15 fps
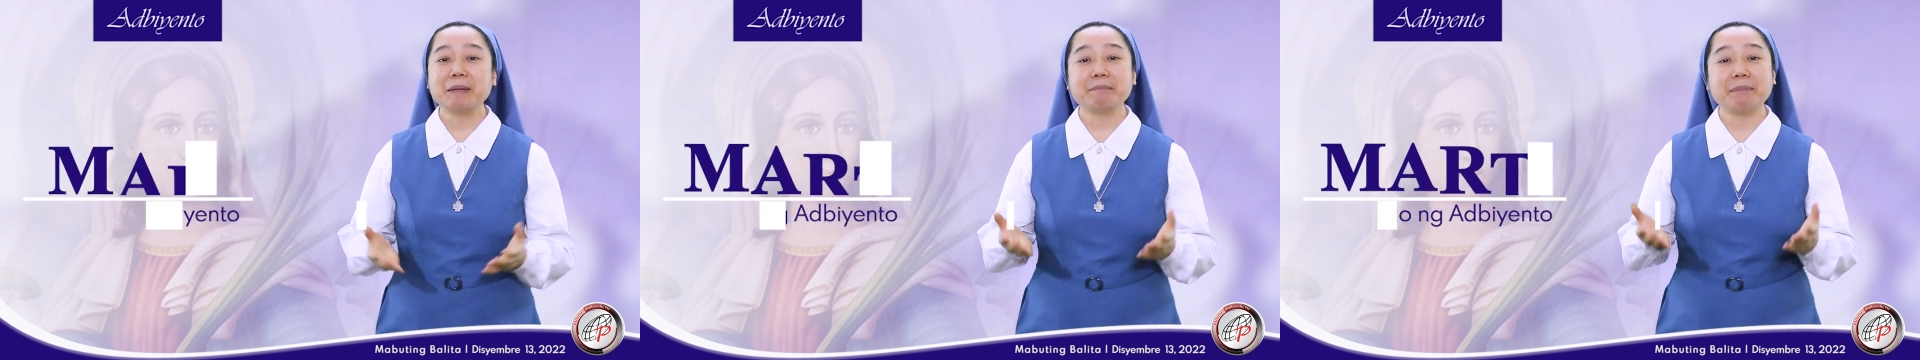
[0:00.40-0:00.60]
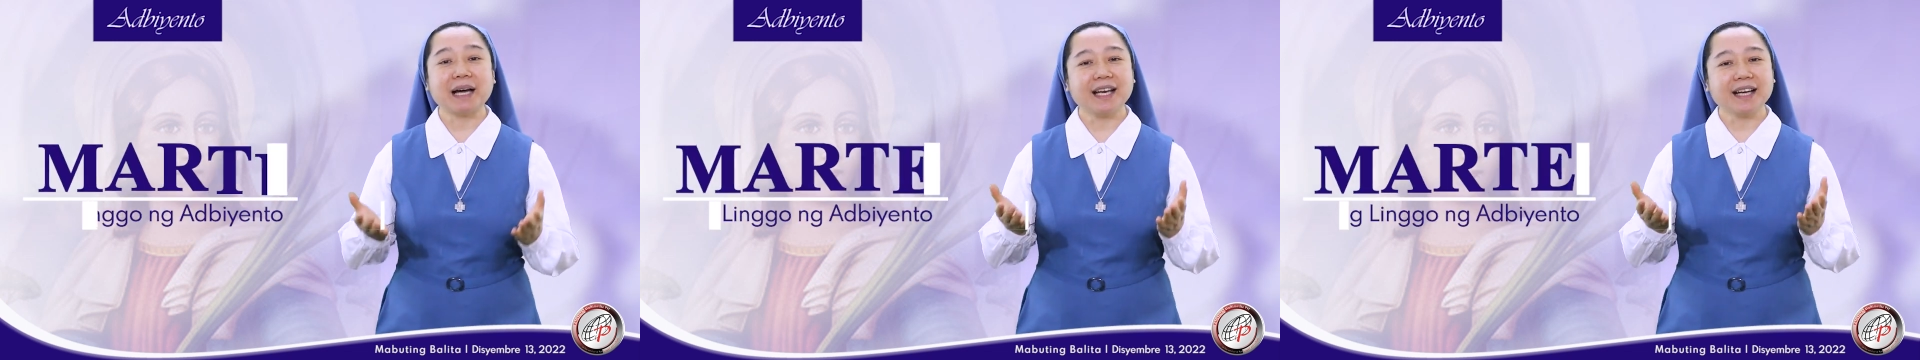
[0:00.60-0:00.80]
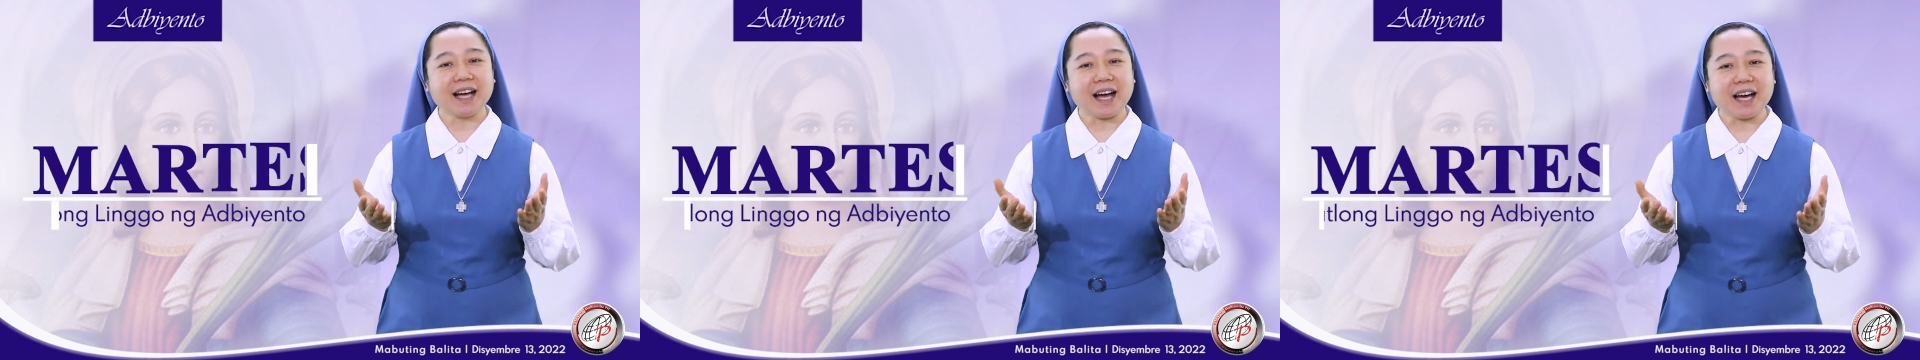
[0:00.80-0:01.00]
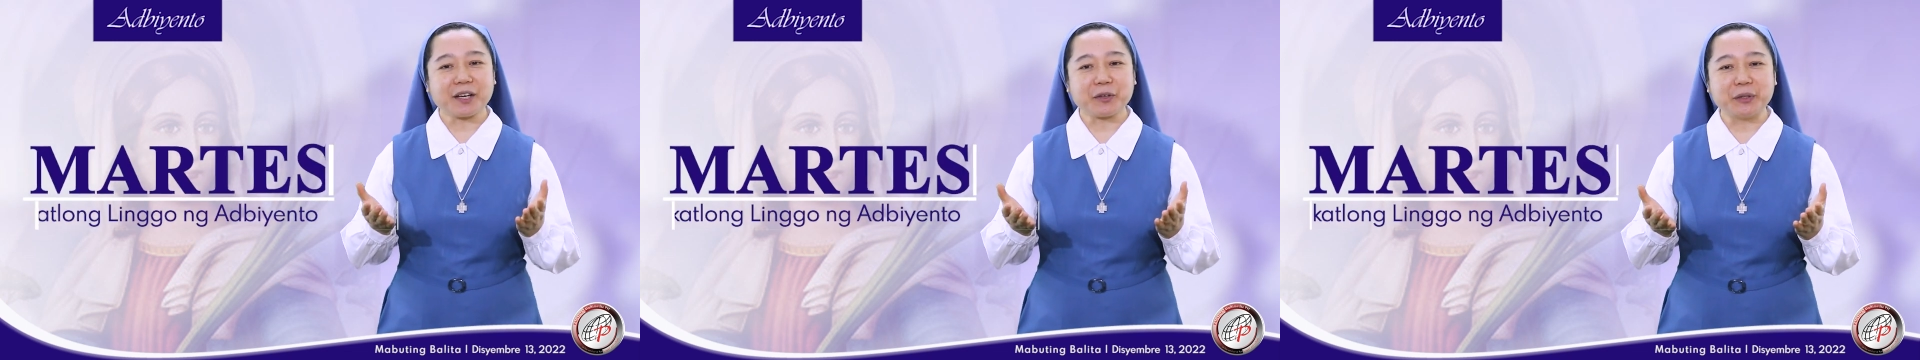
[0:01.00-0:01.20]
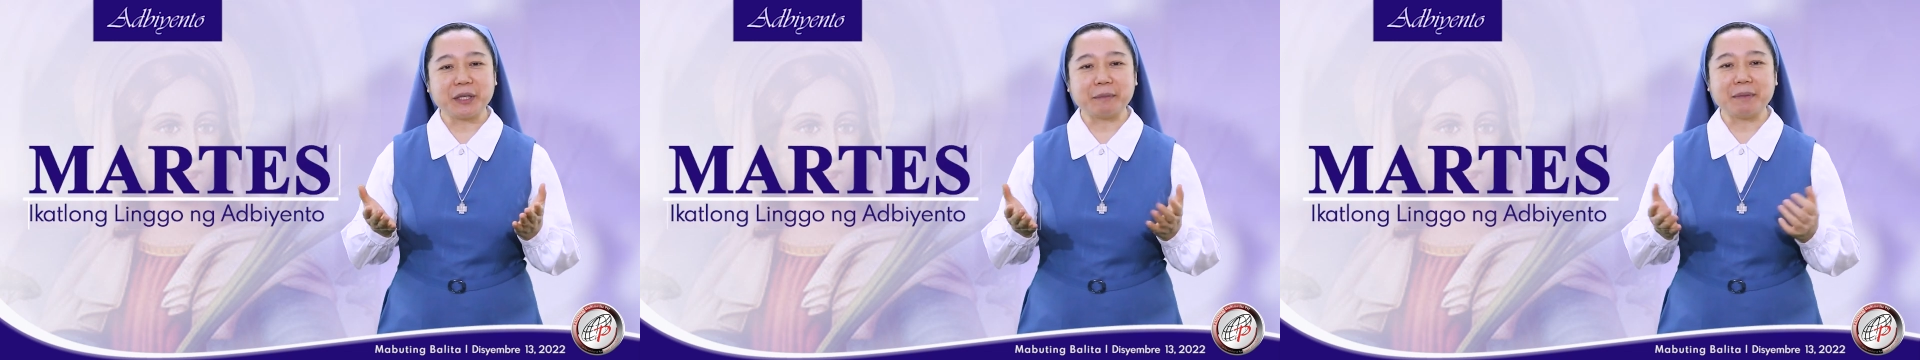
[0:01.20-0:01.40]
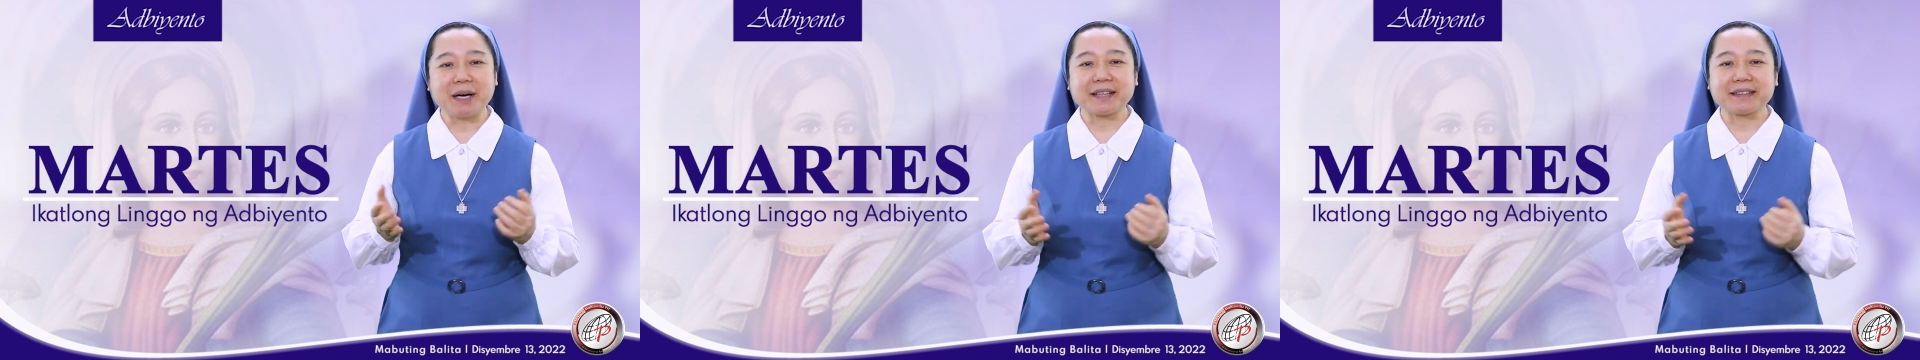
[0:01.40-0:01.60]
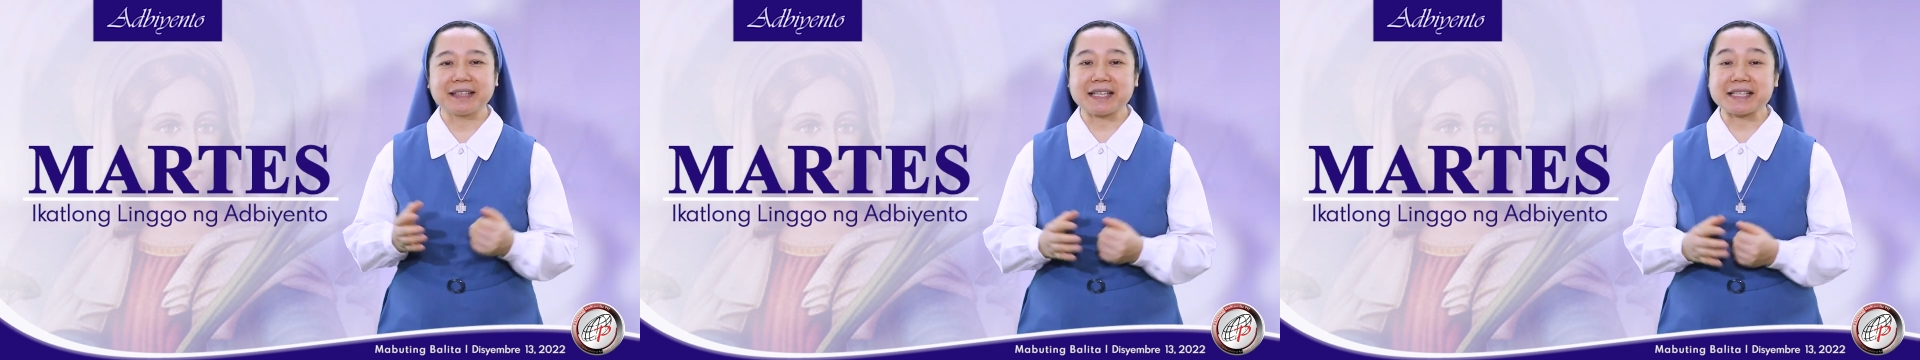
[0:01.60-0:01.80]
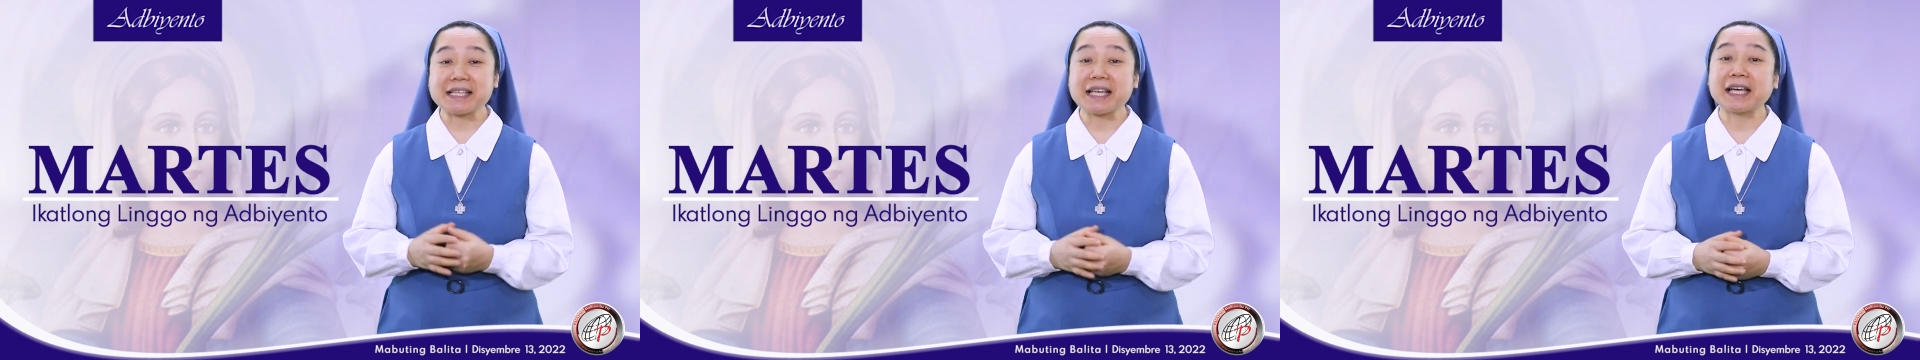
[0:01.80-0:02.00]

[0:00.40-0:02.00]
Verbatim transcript: pagsampalang araw ng Martes sa